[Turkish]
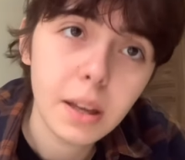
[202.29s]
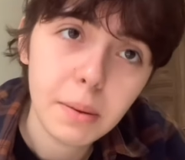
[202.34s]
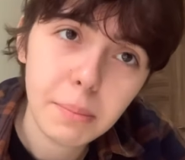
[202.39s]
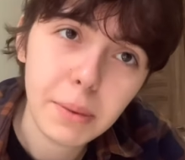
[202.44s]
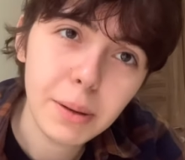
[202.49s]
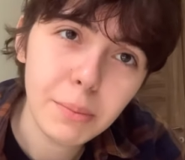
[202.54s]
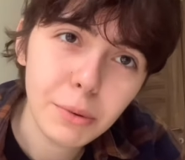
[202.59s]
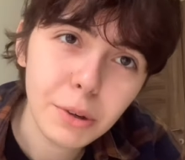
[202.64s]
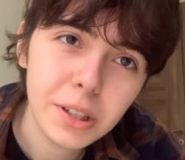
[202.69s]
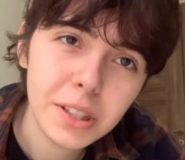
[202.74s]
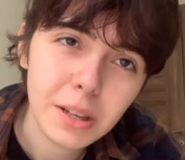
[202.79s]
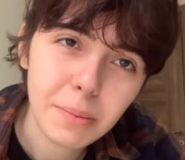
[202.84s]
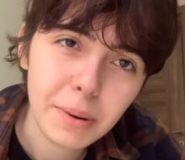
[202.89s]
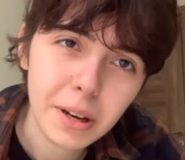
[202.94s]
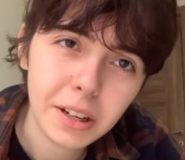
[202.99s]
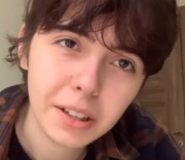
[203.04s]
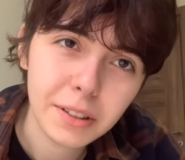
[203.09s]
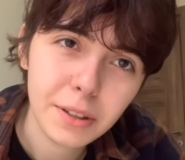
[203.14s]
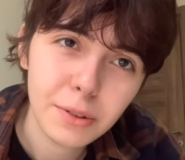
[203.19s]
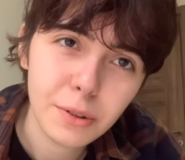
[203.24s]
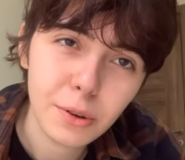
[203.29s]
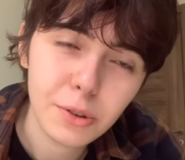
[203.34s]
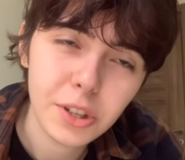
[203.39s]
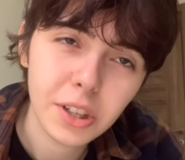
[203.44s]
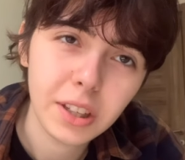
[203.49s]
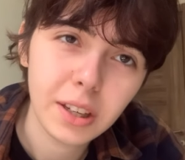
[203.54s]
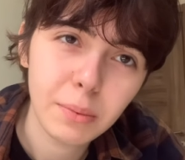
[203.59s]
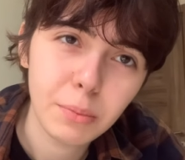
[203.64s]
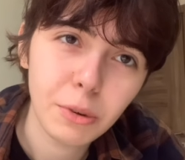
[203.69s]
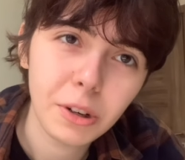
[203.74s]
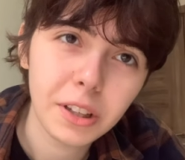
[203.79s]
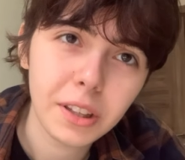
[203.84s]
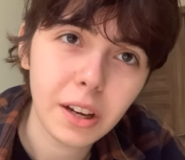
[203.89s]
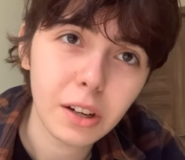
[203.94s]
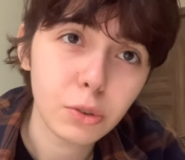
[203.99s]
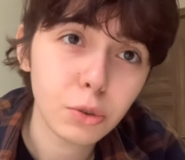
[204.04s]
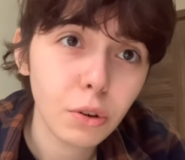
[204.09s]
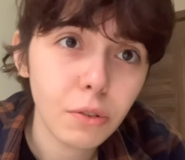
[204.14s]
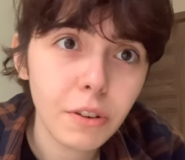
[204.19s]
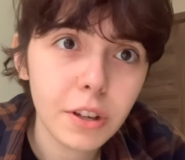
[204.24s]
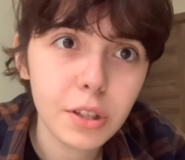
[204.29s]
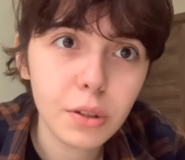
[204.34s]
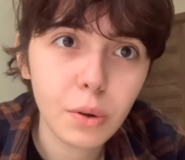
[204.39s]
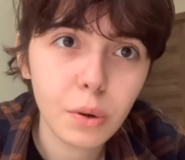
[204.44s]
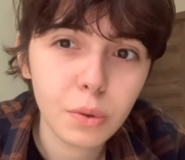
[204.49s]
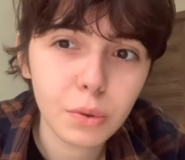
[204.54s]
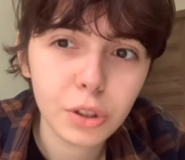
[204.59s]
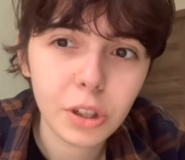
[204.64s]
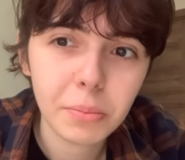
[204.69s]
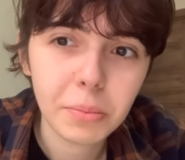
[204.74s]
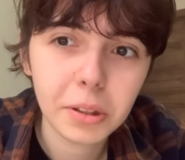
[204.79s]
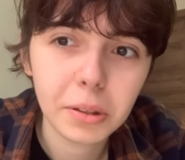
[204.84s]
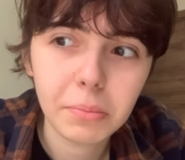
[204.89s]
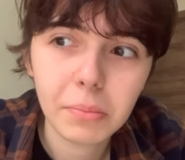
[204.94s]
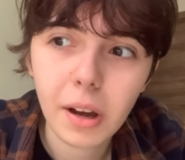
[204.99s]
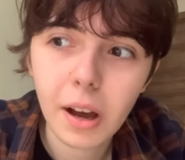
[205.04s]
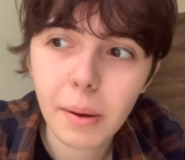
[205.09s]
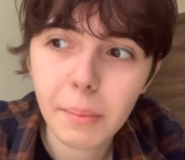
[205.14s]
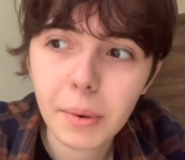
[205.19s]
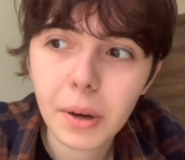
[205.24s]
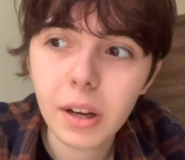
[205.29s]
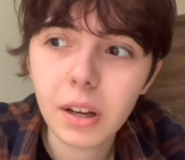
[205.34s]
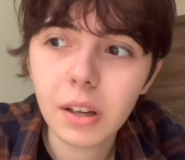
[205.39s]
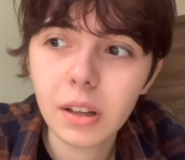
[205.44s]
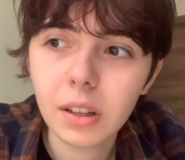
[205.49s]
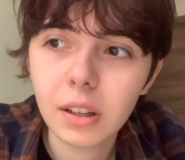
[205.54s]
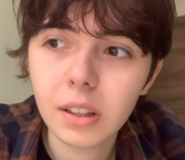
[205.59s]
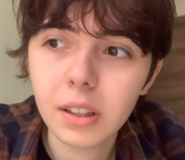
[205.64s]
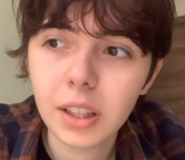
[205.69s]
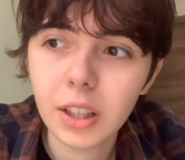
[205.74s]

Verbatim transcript: Benim bu kitap hakkında söyleyeceklerim bu kadar. Çok fazla konuşamadım ama e,